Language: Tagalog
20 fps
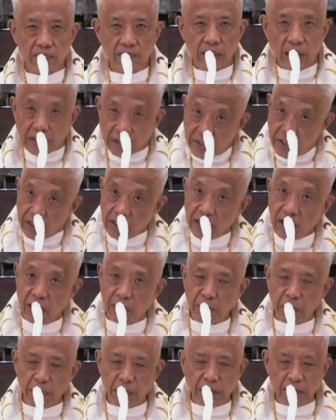At dyan tayo
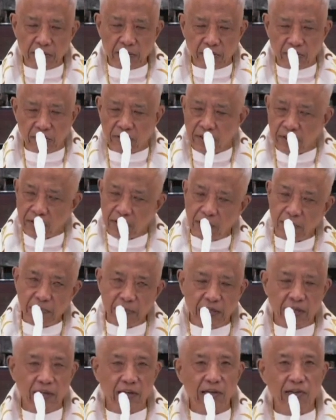papasok sa
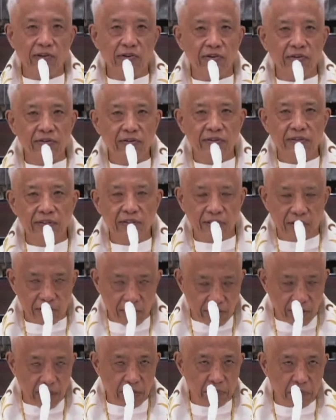Ebanghelyo. Kasi
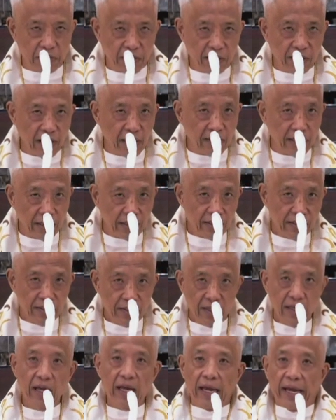sabi ni Runner,
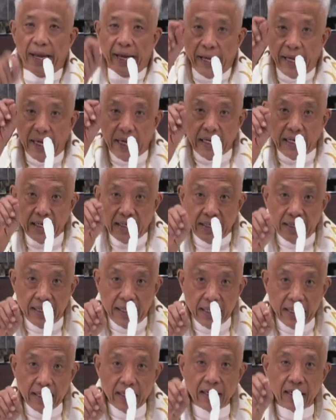
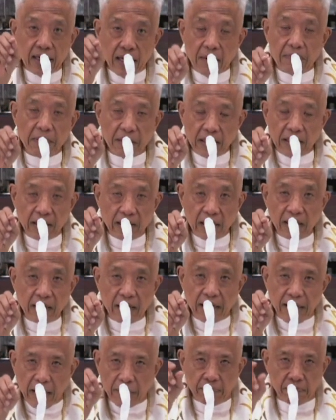hindi ka magiging
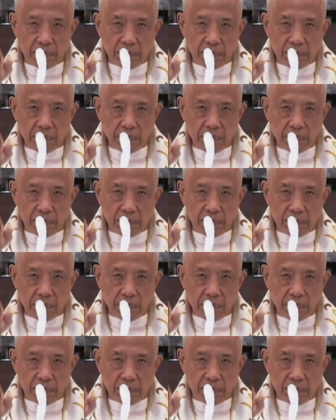ganap.